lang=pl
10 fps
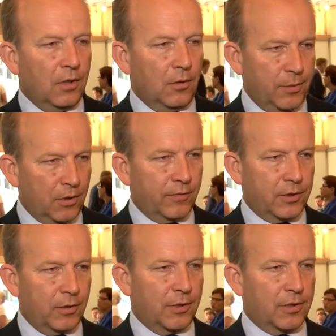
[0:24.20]

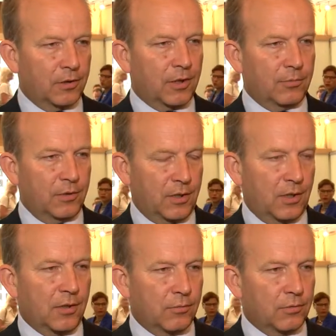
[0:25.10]
opiekować się pacjentkami z
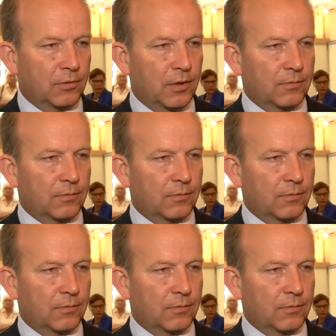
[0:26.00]
rakiem cukrzycy.